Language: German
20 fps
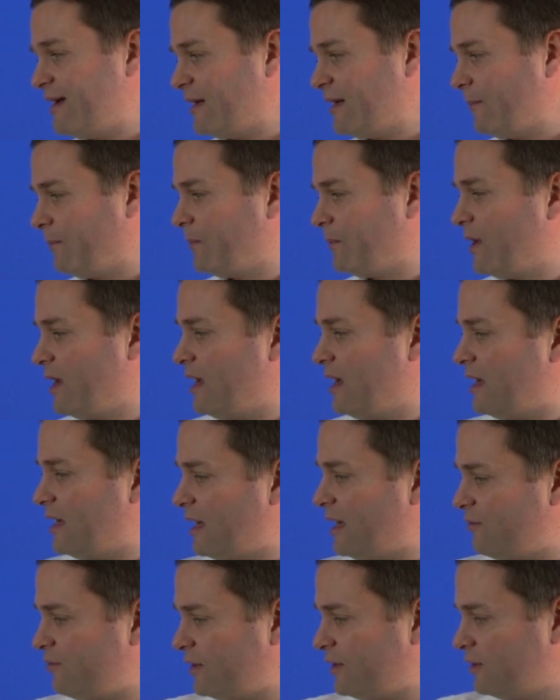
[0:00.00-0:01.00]
werden
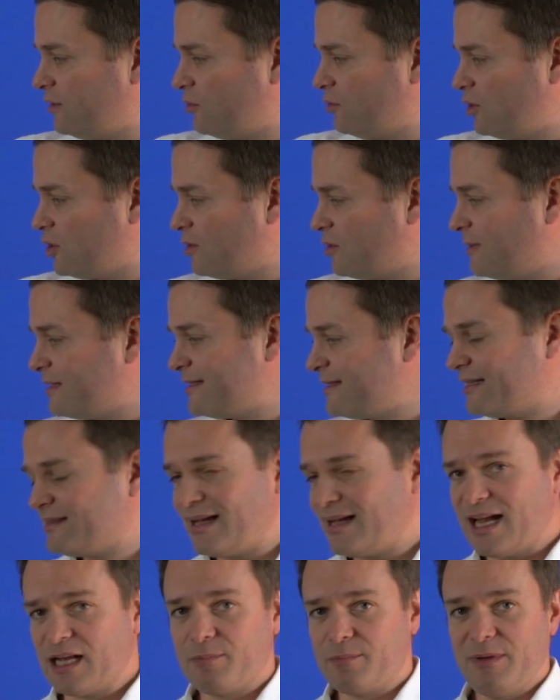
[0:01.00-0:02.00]
ja, von
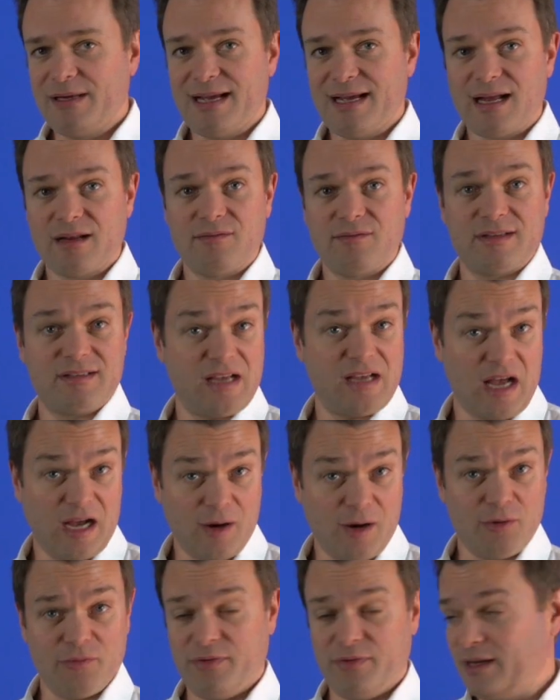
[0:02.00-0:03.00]
0,68 Milliarden, was ja
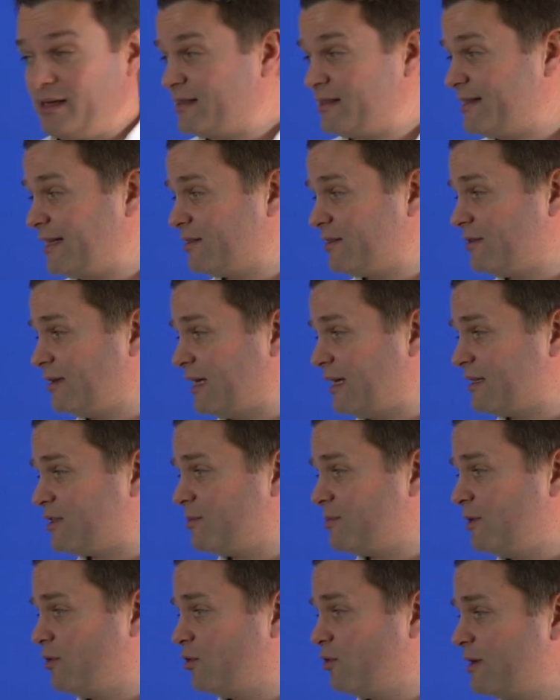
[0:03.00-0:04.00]
auch viel ist, 680
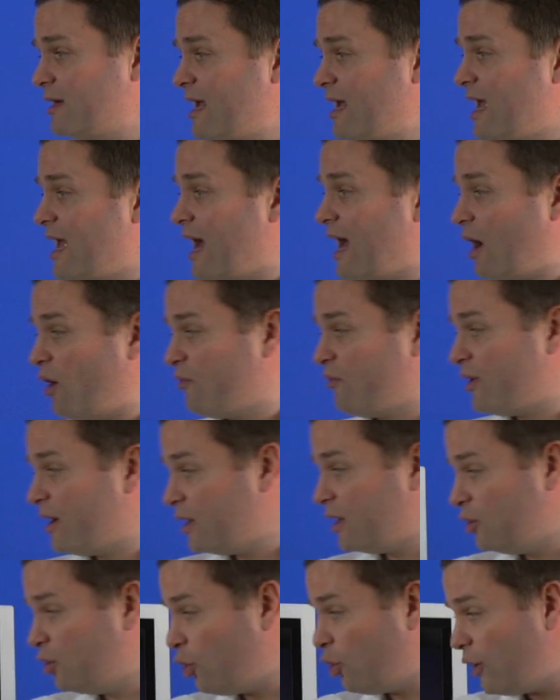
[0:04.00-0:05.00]
Millionen, auf
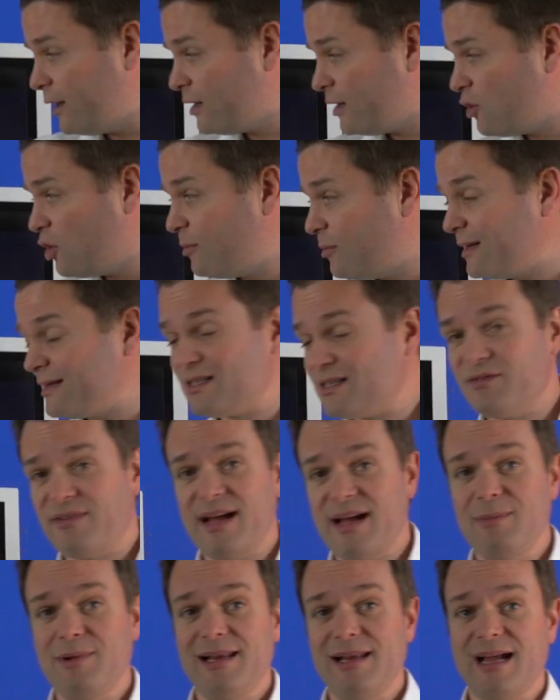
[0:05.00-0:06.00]

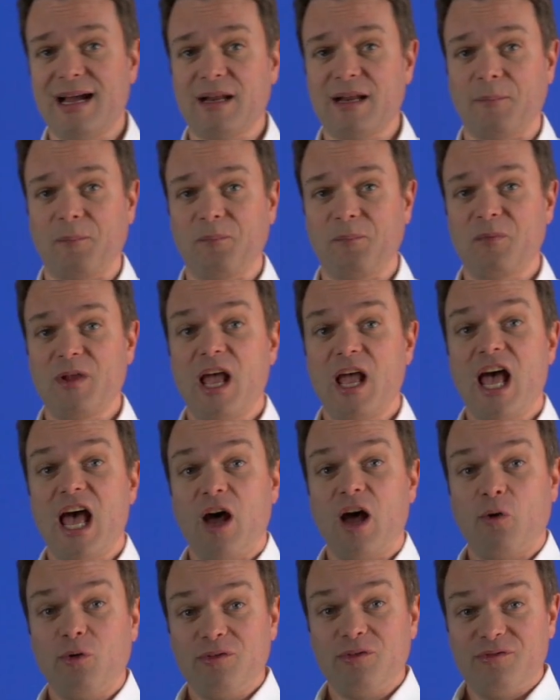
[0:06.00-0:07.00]
9,2 Milliarden.
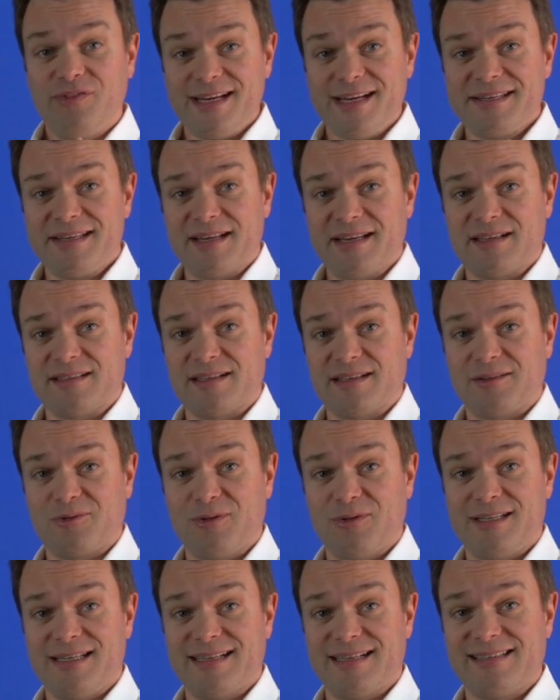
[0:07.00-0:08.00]
Und wichtig ist
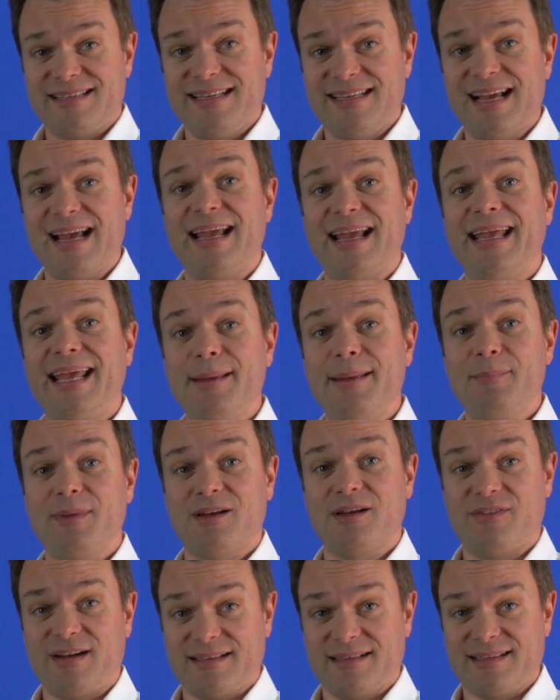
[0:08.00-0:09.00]
natürlich jetzt hier im
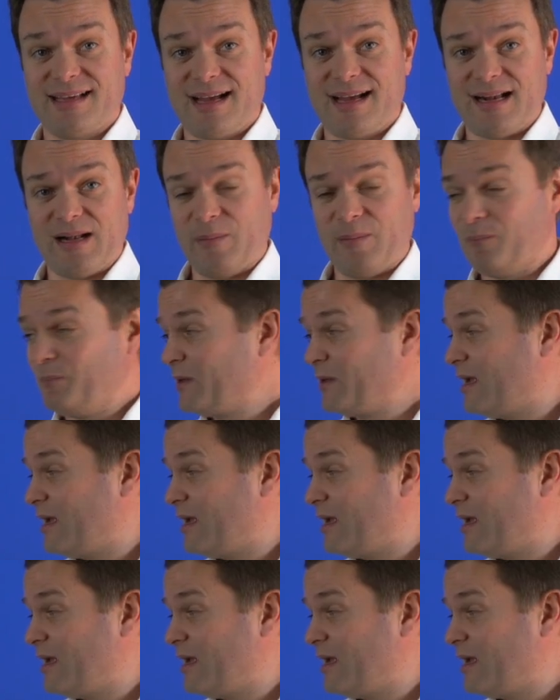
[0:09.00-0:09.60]
Quartal.